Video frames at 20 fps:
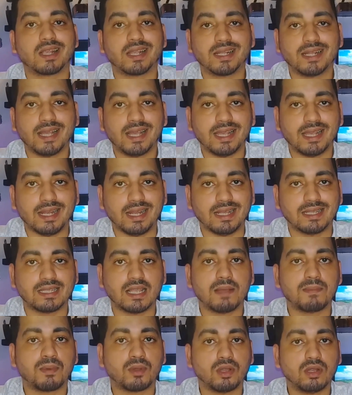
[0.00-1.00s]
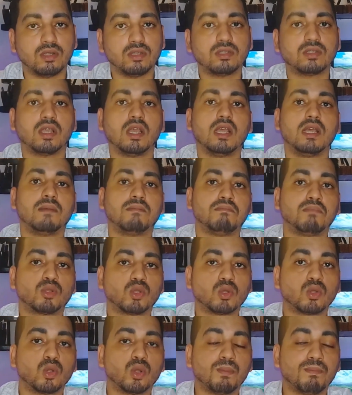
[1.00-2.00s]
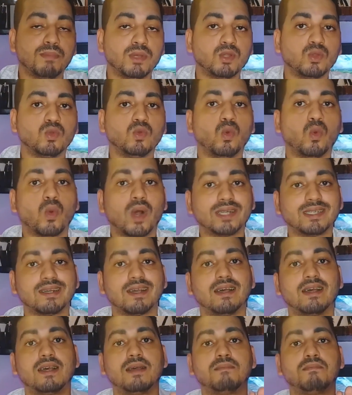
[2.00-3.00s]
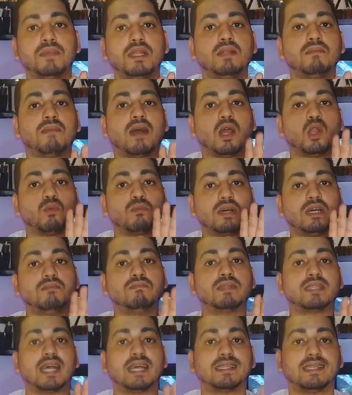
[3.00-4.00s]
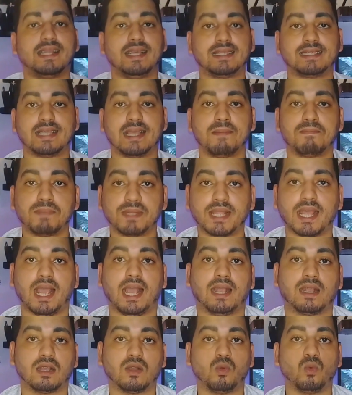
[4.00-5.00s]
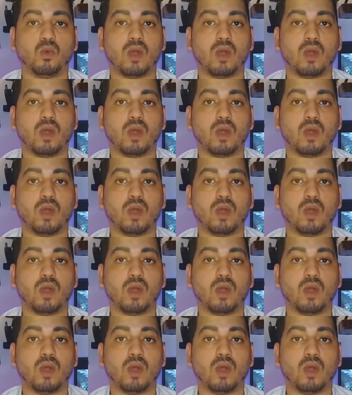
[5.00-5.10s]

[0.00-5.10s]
كده الحساب خلص بتطلب منه ورقه بالمعلومات بتاعه الحساب بتاعك